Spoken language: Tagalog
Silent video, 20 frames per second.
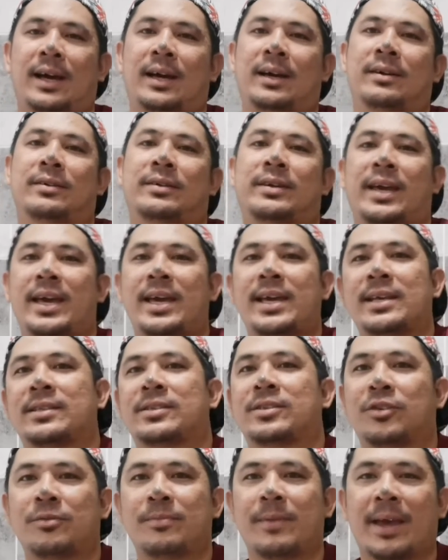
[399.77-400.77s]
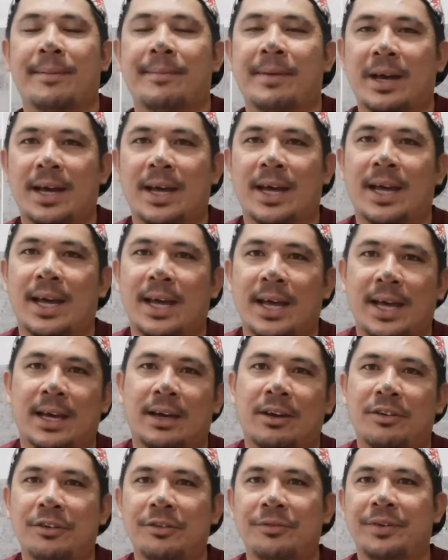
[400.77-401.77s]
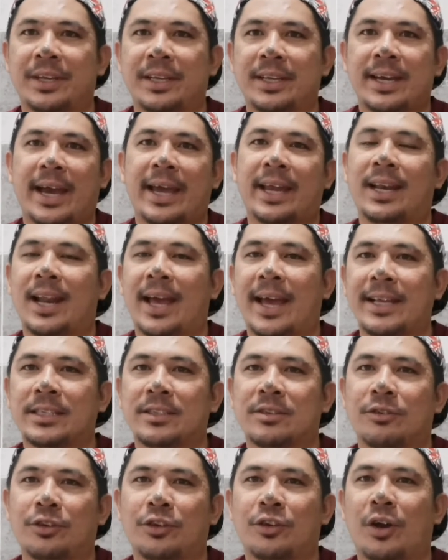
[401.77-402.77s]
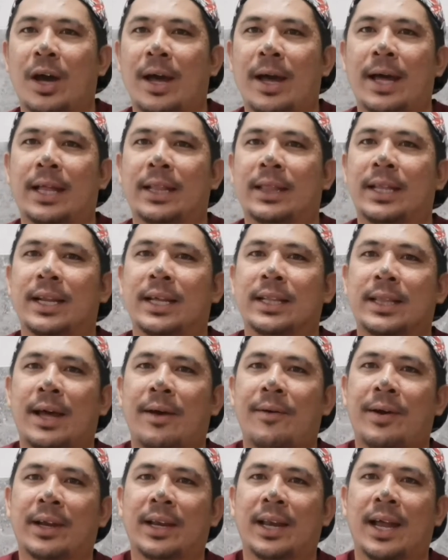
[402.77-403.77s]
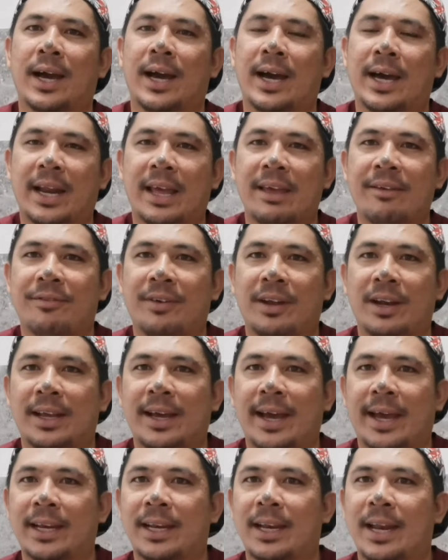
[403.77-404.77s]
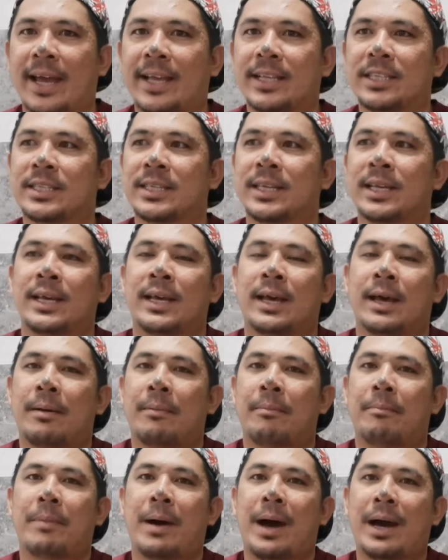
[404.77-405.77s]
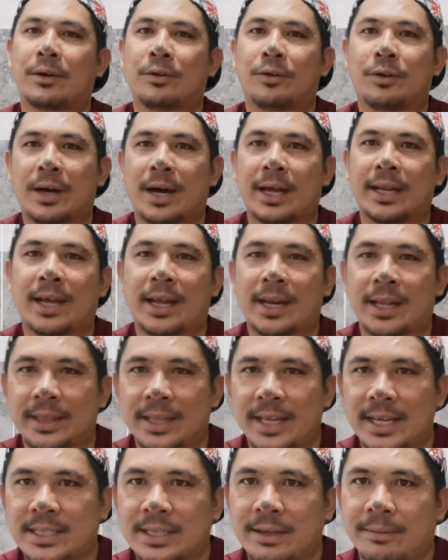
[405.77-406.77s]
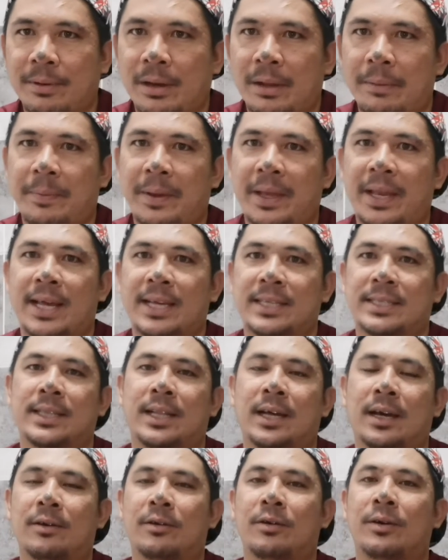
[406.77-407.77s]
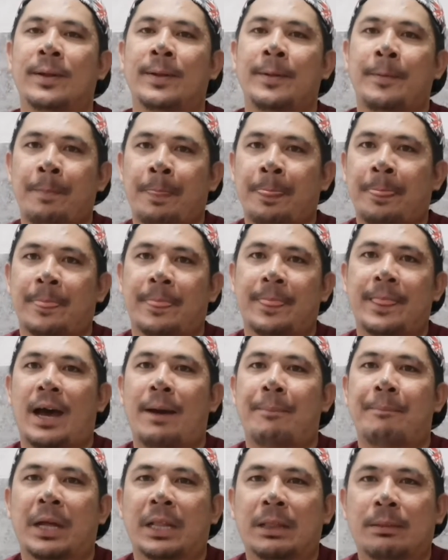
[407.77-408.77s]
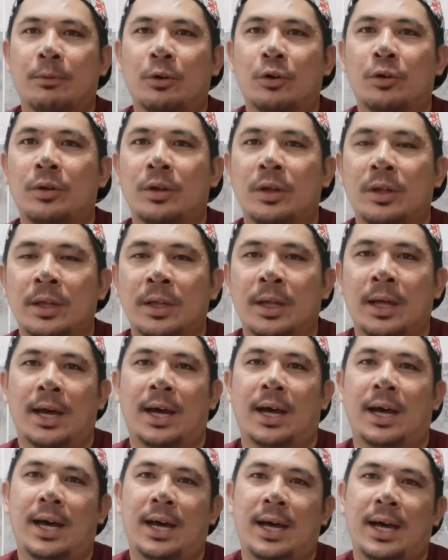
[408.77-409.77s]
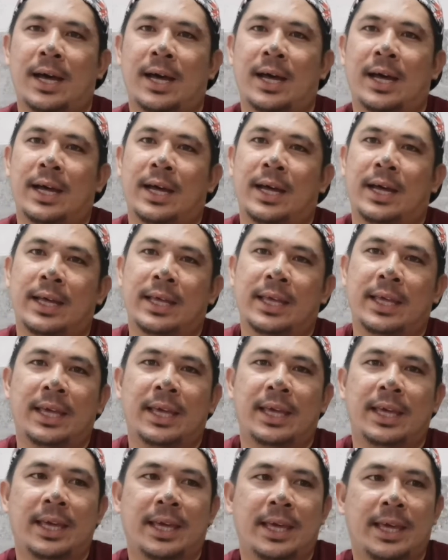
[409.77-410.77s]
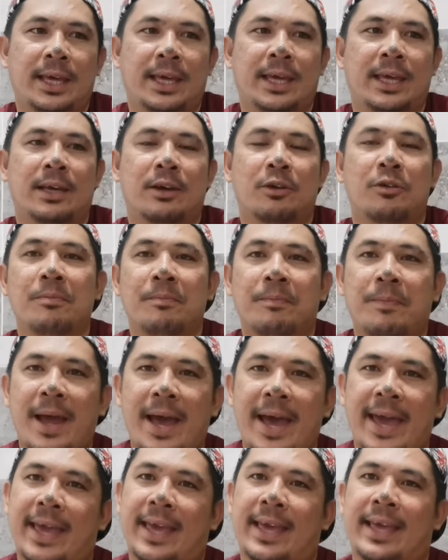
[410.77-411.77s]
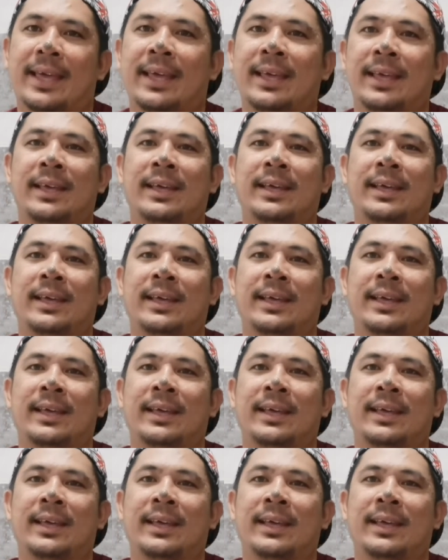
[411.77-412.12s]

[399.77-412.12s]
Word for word: Okay, so may mga COVID guidelines o yung uh, tinatawag lang arrival guidelines bago ka darating sa Pilipinas na dapat mong uh, i-comply